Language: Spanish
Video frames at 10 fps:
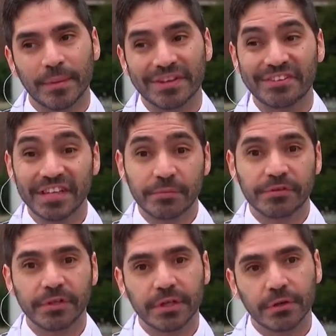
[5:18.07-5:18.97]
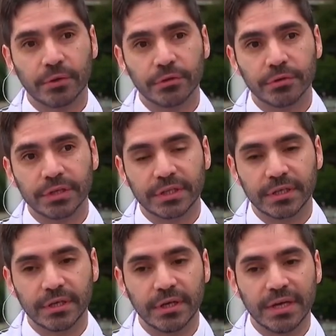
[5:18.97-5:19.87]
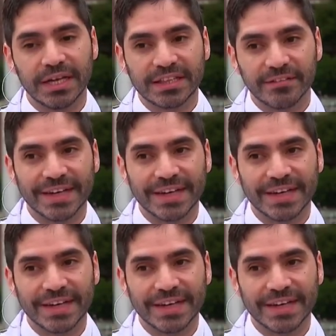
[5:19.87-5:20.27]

llama sepsis, que es cuando este, esta